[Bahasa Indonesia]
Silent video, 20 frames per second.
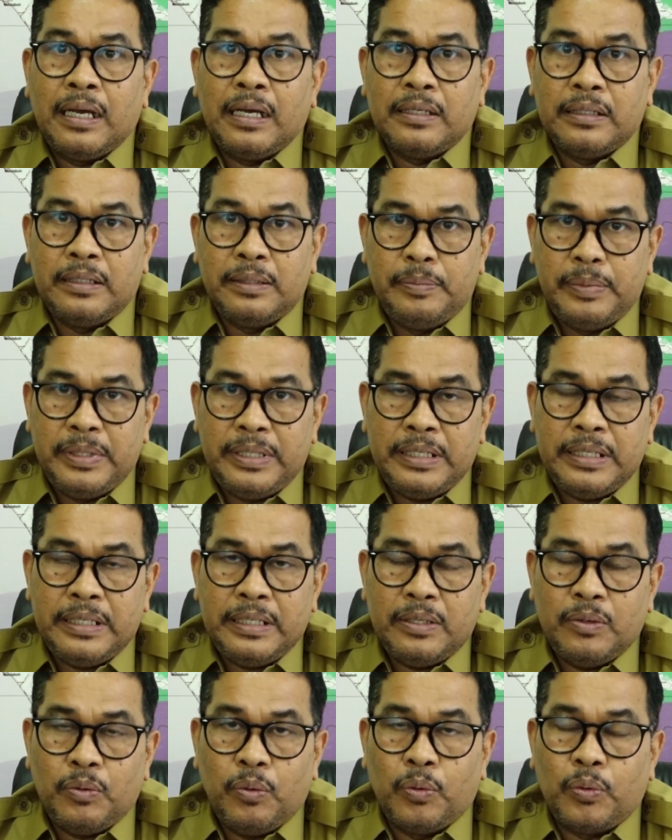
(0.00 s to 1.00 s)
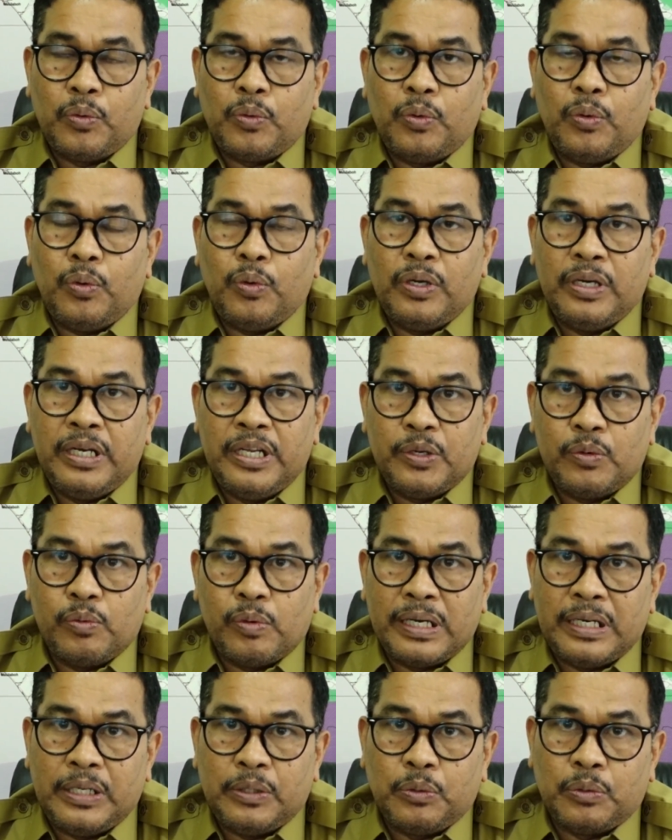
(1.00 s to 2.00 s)
demi untuk
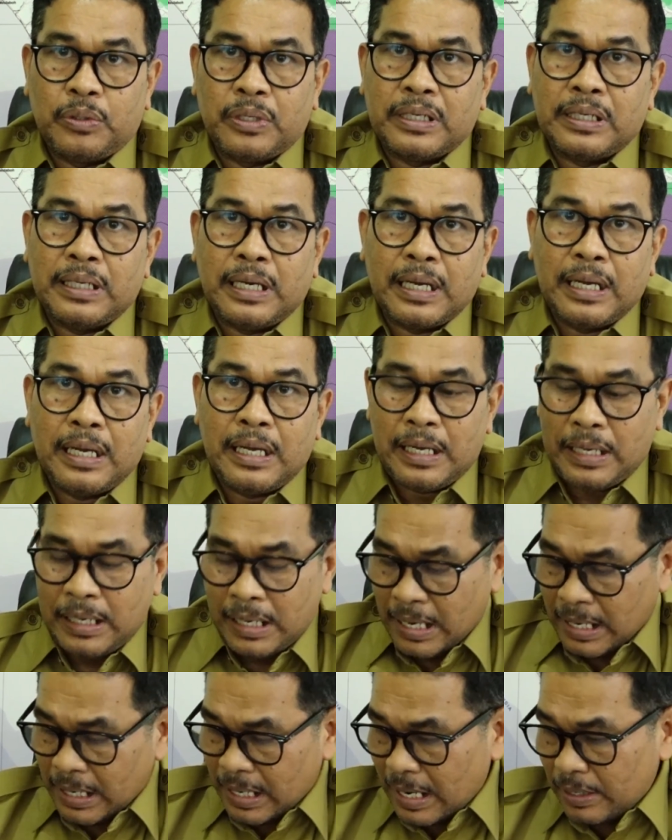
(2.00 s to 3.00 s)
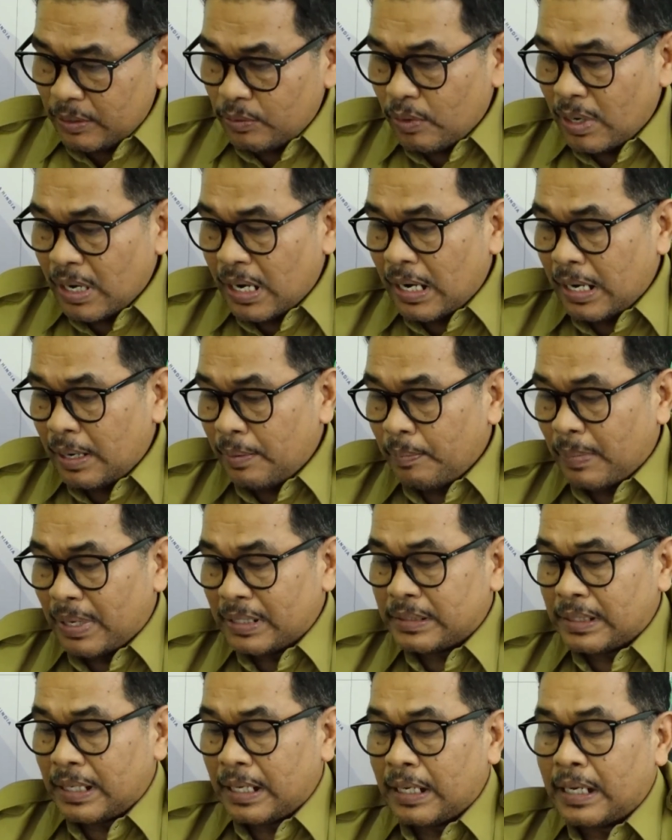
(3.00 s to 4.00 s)
lingkungan itu terjaga dan juga
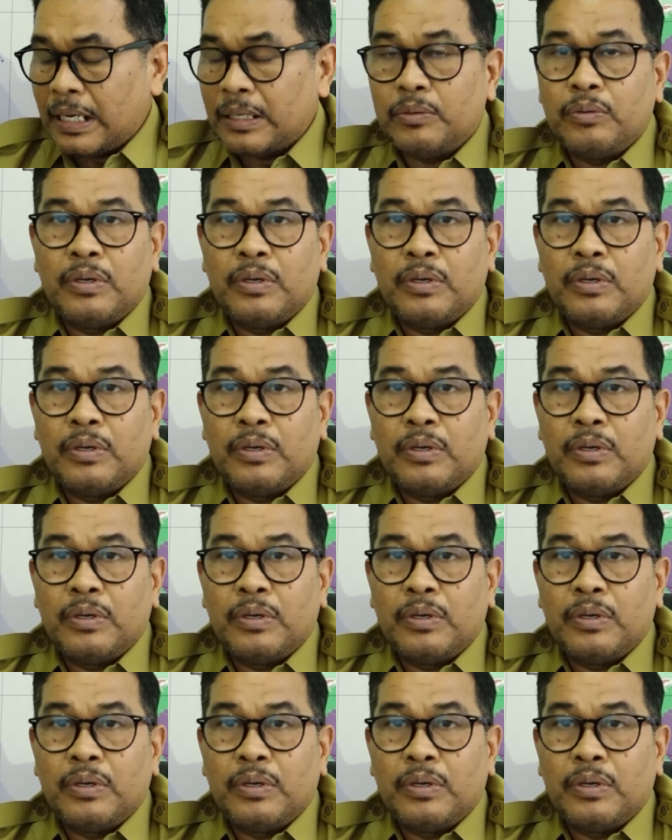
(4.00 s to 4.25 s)
masyarakat